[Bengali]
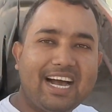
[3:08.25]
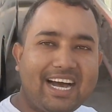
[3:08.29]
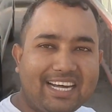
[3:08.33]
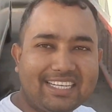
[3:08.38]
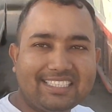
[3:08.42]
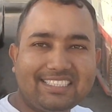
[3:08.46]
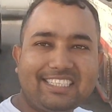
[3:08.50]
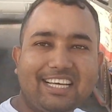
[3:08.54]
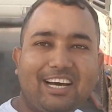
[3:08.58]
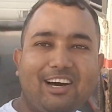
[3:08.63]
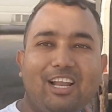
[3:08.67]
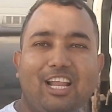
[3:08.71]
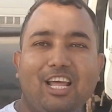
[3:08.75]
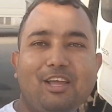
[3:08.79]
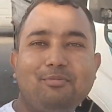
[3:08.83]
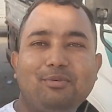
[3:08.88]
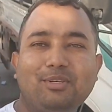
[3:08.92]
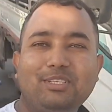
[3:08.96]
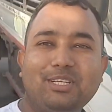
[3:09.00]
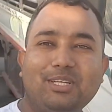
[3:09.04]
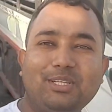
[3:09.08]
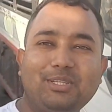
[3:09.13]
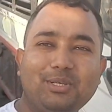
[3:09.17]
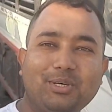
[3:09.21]
আজ তাহলে এই
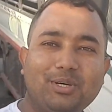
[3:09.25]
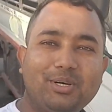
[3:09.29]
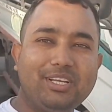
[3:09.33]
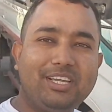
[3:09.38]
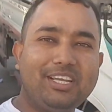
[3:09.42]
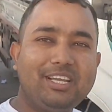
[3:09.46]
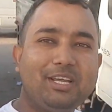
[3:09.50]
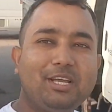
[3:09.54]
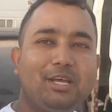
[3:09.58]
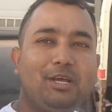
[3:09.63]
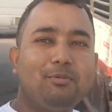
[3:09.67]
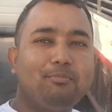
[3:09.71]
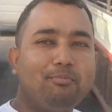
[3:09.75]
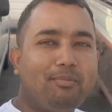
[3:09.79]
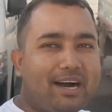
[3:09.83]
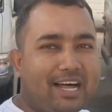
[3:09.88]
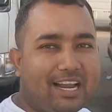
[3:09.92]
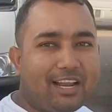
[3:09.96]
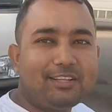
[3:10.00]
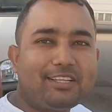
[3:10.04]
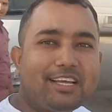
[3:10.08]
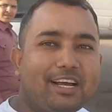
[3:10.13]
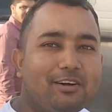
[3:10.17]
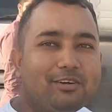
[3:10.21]
পর্যন্তই
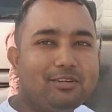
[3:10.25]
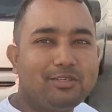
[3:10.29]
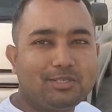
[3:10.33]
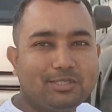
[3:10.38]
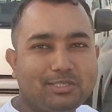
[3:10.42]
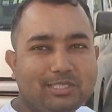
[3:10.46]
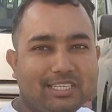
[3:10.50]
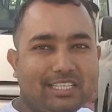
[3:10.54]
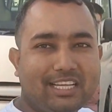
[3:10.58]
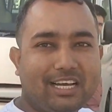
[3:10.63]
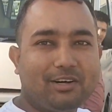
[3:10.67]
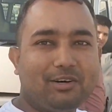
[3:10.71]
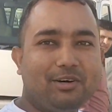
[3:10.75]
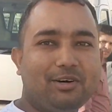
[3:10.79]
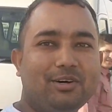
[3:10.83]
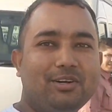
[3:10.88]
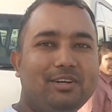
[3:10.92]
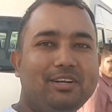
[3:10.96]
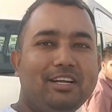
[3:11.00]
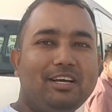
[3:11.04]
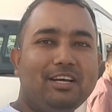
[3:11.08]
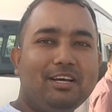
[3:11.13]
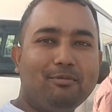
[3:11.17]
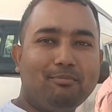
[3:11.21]
ভালো থাকুন সুস্থ থাকুন
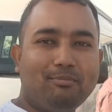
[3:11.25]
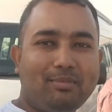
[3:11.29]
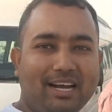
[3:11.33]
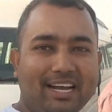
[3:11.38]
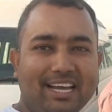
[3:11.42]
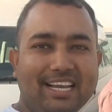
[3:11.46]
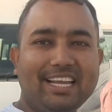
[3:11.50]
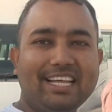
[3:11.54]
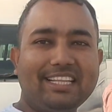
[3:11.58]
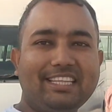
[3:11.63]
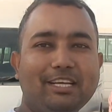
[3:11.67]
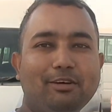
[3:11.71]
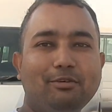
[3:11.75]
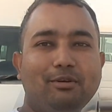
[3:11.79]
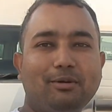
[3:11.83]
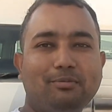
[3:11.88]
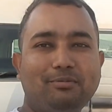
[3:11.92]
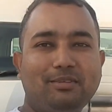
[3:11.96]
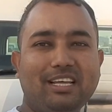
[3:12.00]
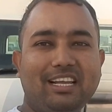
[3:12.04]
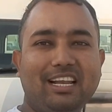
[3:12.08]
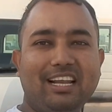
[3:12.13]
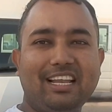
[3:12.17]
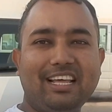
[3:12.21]
বাগেরনাথ ইউটিউব
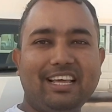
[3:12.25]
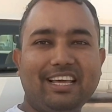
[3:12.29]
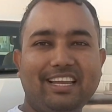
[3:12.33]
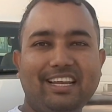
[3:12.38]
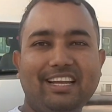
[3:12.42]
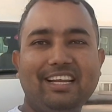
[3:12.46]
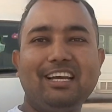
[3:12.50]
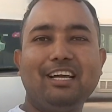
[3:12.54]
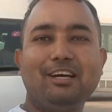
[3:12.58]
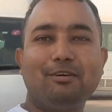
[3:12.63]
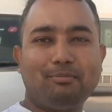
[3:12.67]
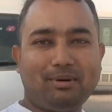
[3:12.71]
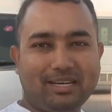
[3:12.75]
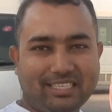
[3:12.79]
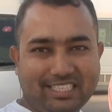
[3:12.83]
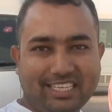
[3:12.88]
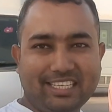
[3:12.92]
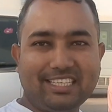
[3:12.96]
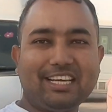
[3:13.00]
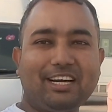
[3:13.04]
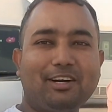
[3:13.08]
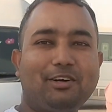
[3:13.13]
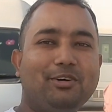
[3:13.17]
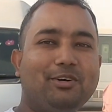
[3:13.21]
চ্যানেলের
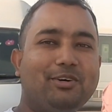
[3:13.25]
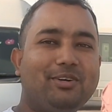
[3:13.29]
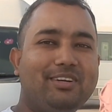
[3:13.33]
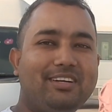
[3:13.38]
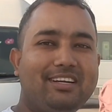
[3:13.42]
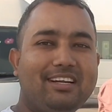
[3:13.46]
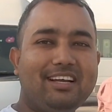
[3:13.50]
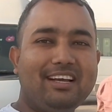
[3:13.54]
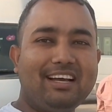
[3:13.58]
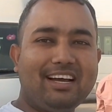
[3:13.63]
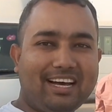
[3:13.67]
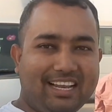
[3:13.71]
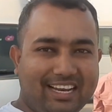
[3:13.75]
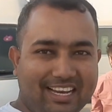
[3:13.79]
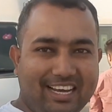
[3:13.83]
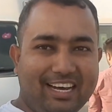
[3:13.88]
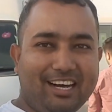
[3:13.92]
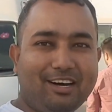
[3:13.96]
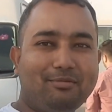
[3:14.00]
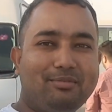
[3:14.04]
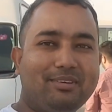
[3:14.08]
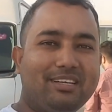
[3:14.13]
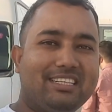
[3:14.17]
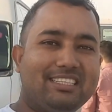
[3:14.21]
পাশেই থাকুন আল্লাহ
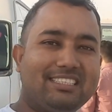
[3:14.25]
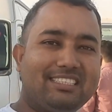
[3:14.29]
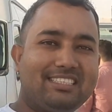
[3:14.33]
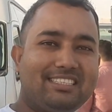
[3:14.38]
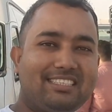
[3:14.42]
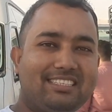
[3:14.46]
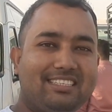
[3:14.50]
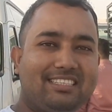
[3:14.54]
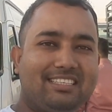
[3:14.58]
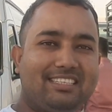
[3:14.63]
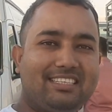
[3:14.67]
হাফেজ